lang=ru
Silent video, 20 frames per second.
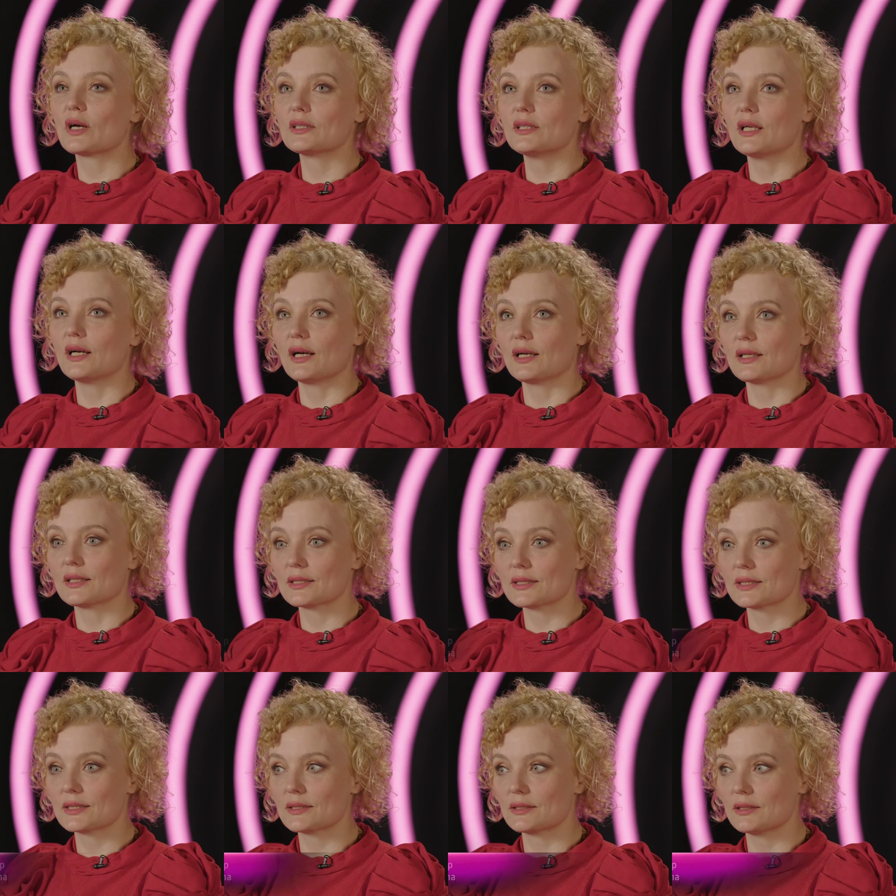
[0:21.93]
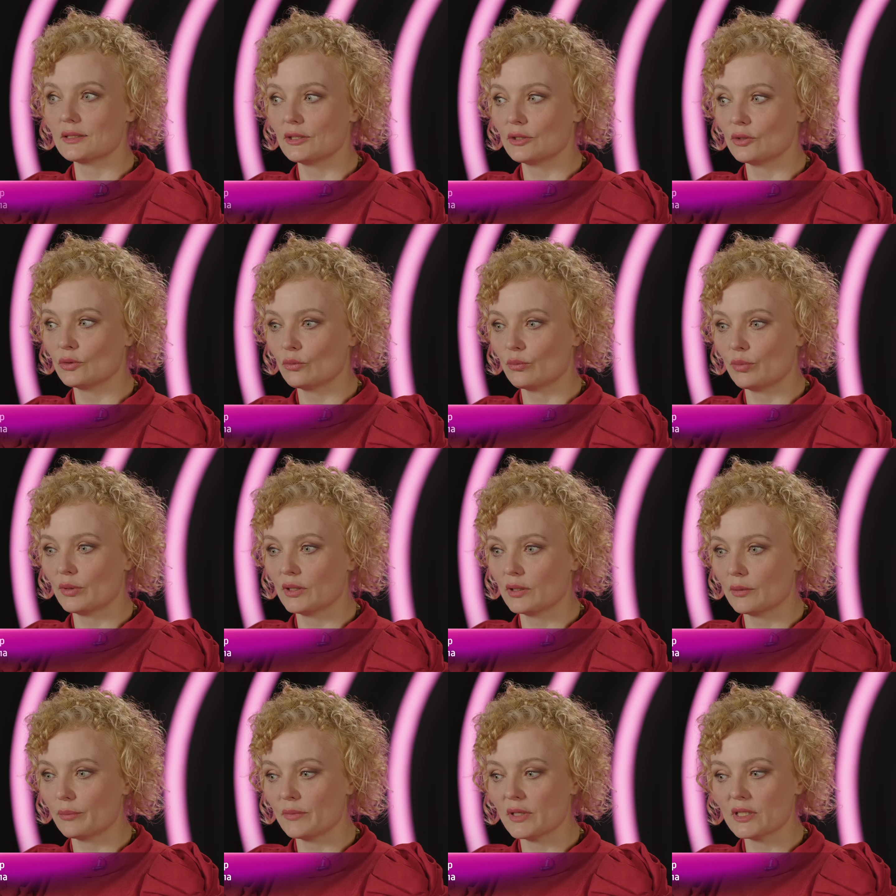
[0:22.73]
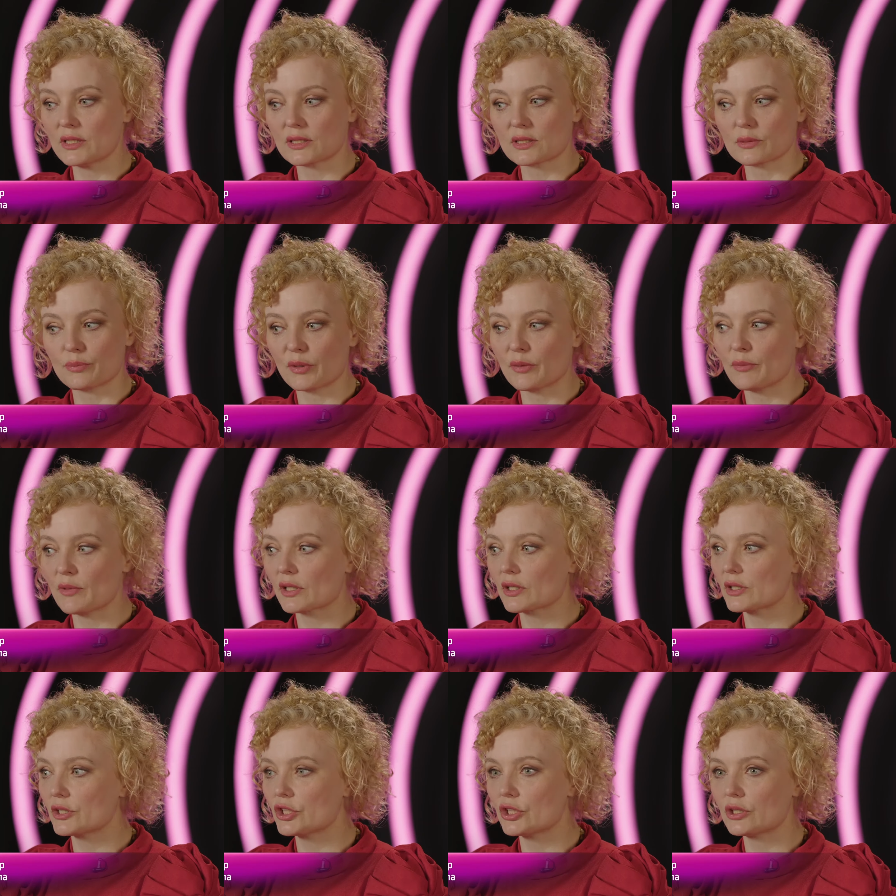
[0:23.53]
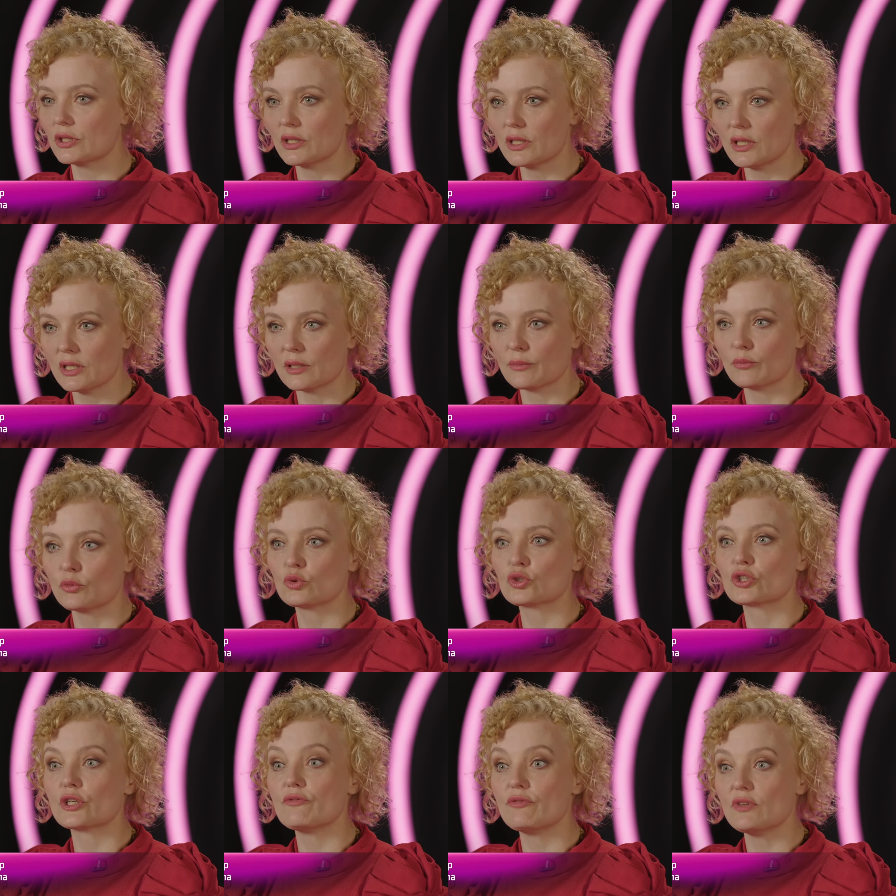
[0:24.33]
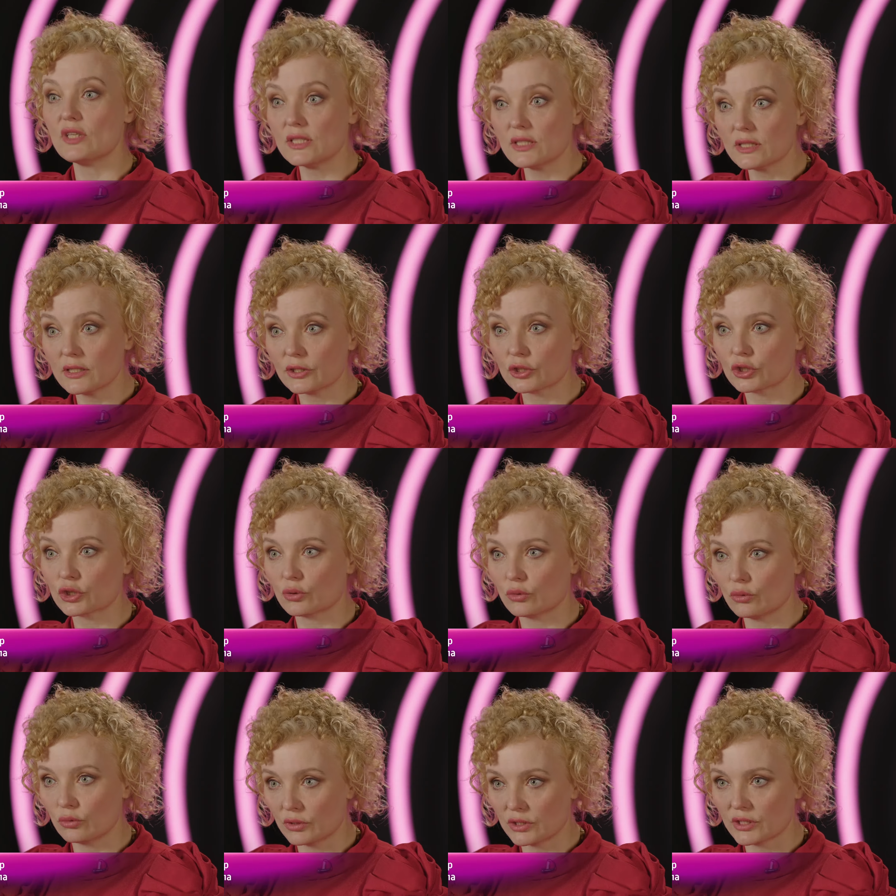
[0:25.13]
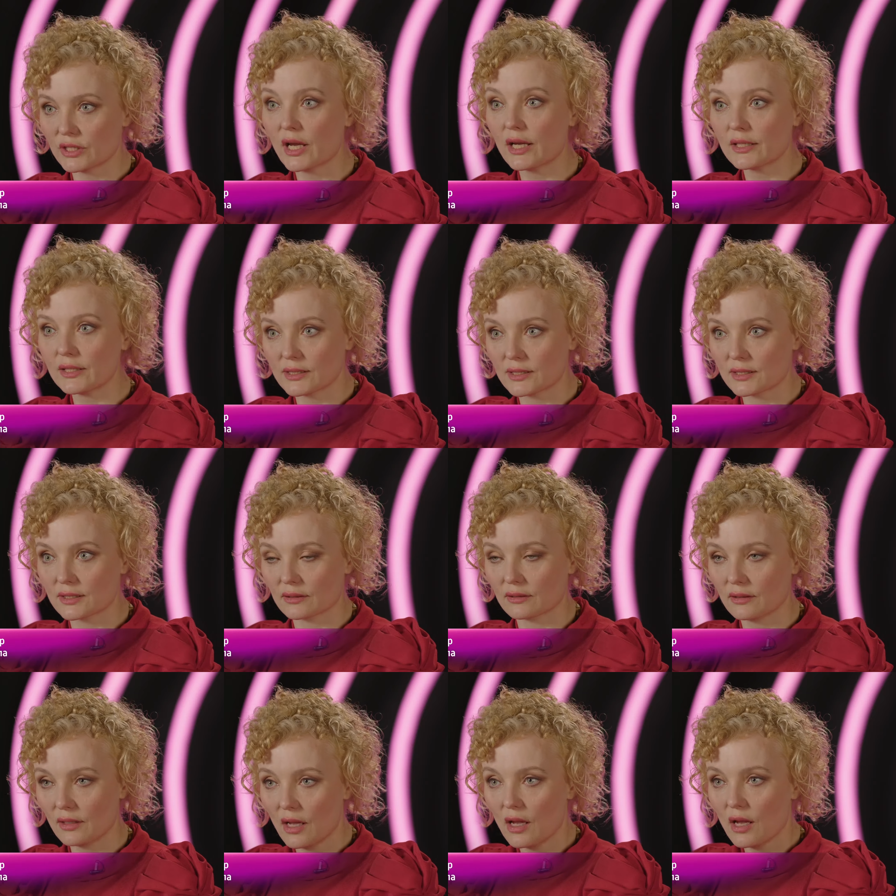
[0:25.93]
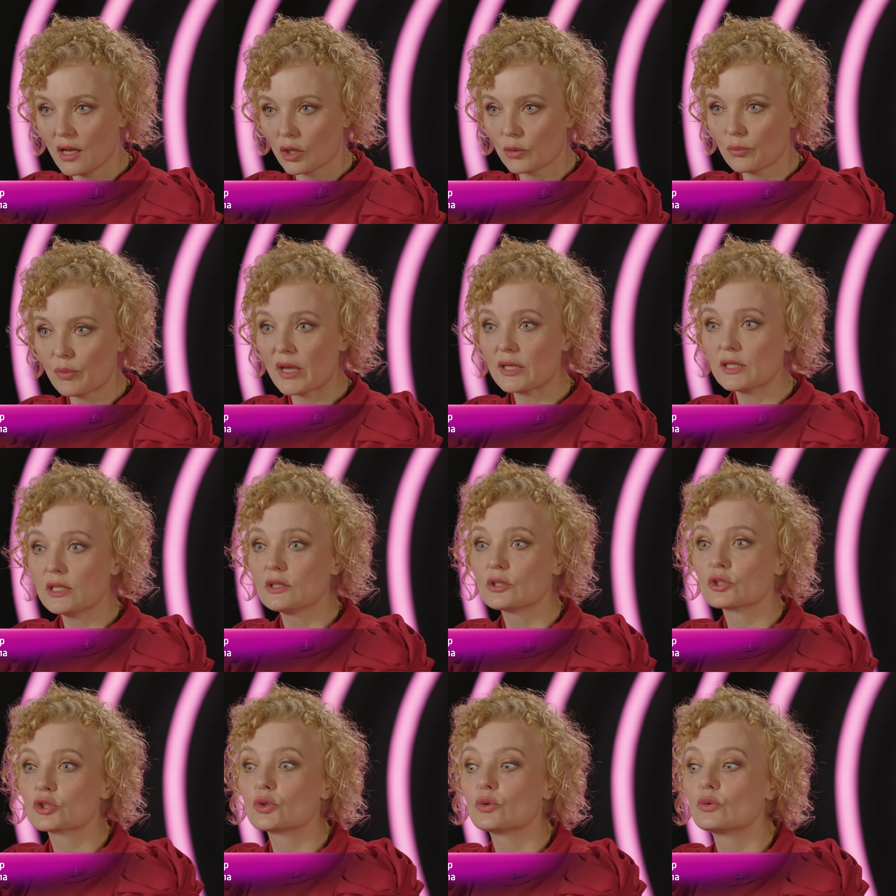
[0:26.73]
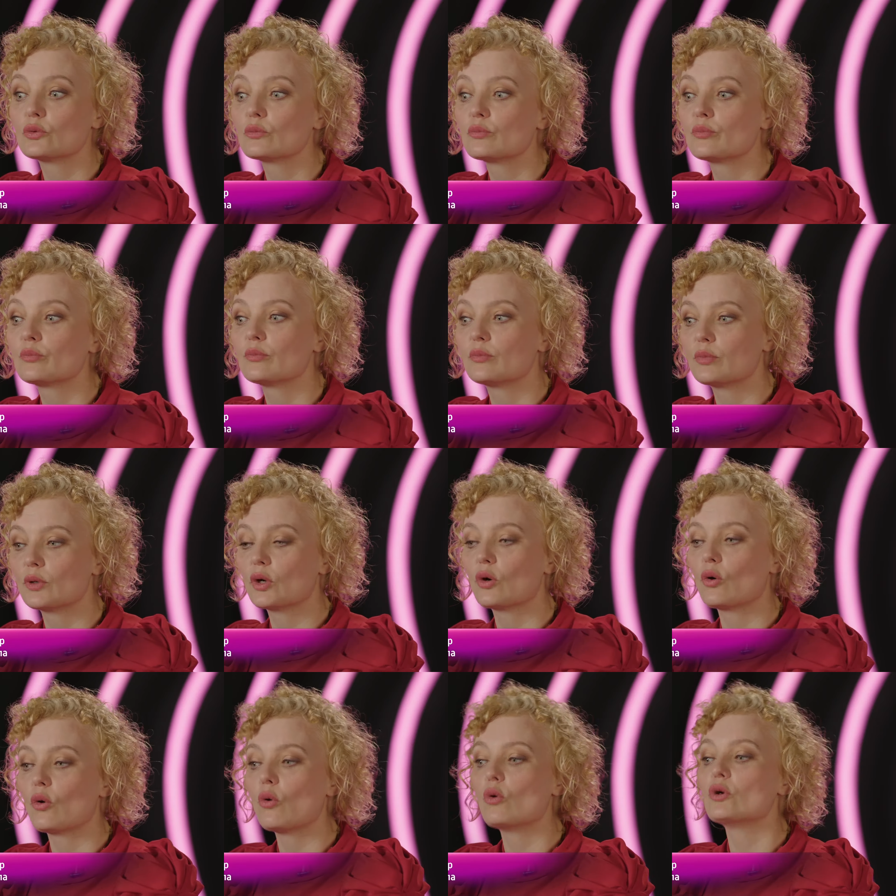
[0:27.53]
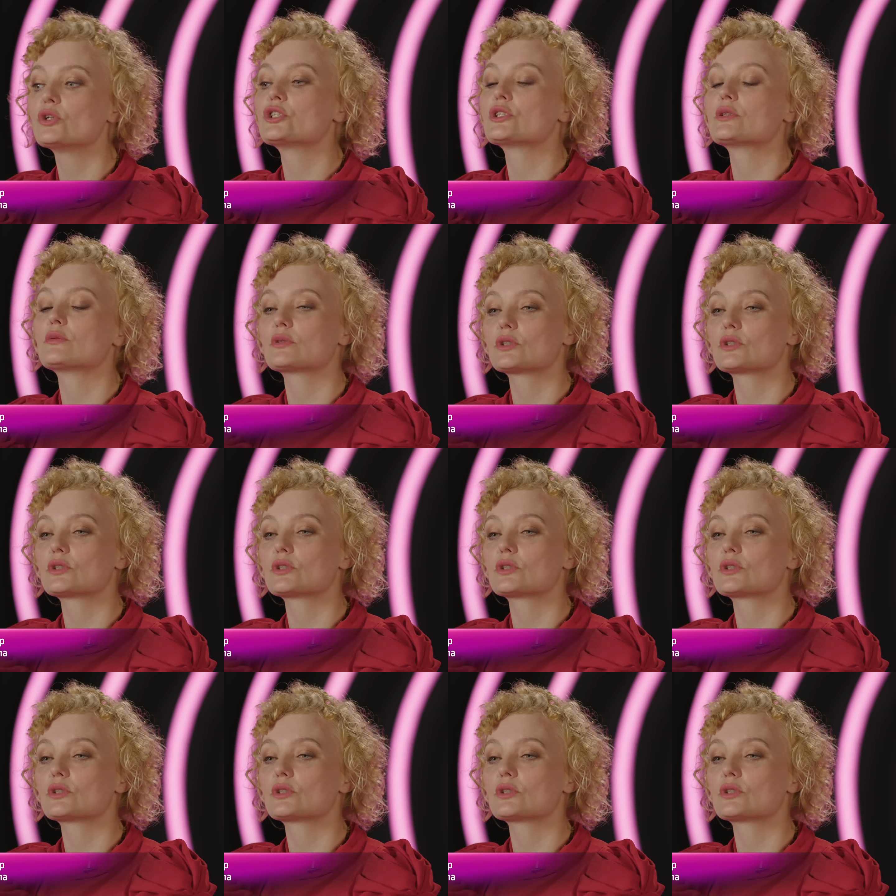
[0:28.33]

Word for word: когда сыну было месяца примерно 4, мы уже видели, что он тянется к пианино, что он хочет,